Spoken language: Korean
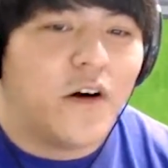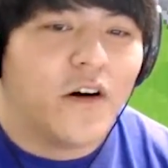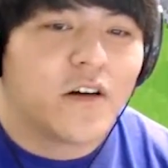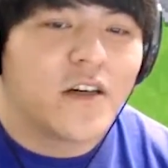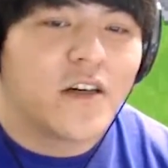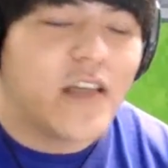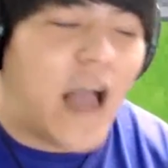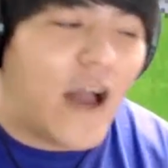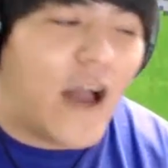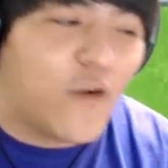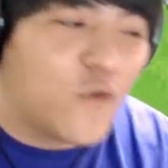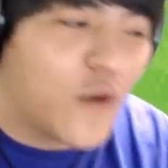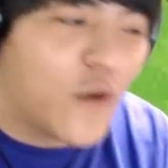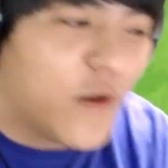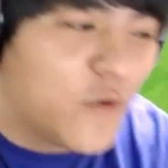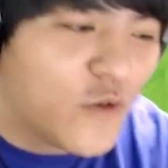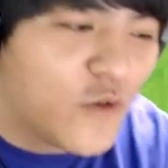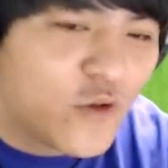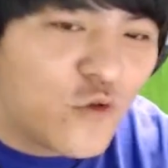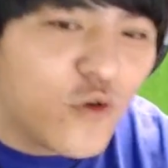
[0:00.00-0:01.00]
그 야구
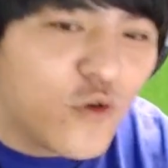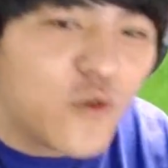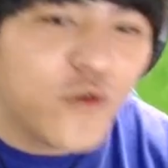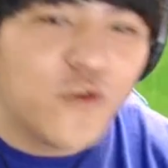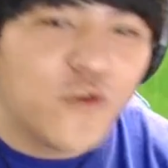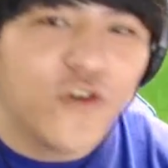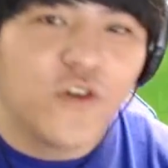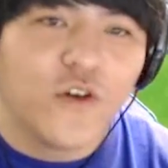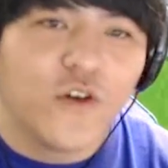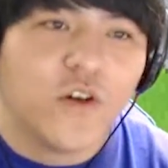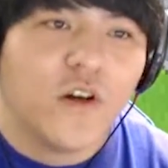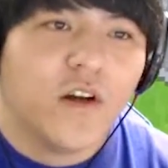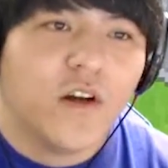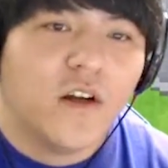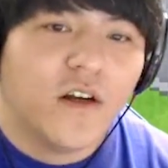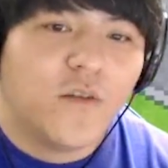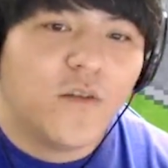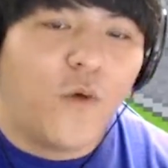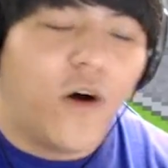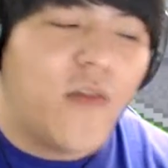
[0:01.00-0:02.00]
선수들 투수
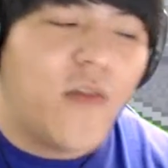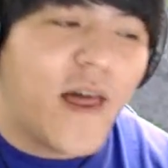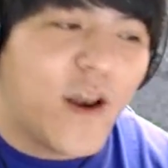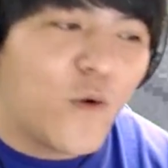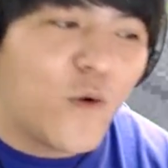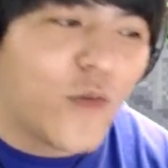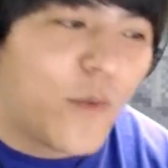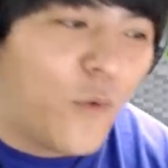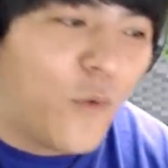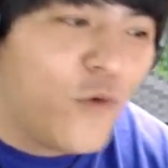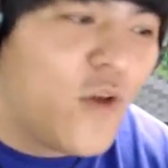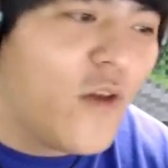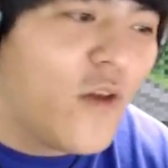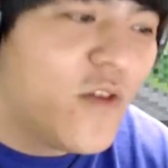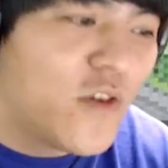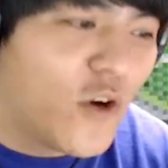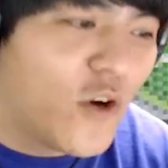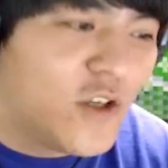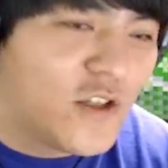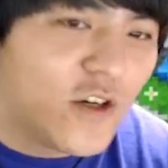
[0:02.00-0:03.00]
원하는 곳에 못 넣는
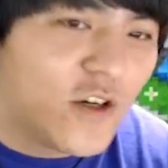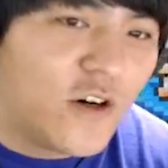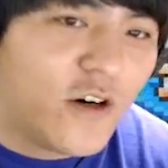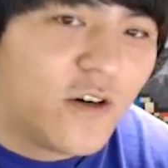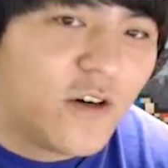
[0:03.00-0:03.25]
거 있죠.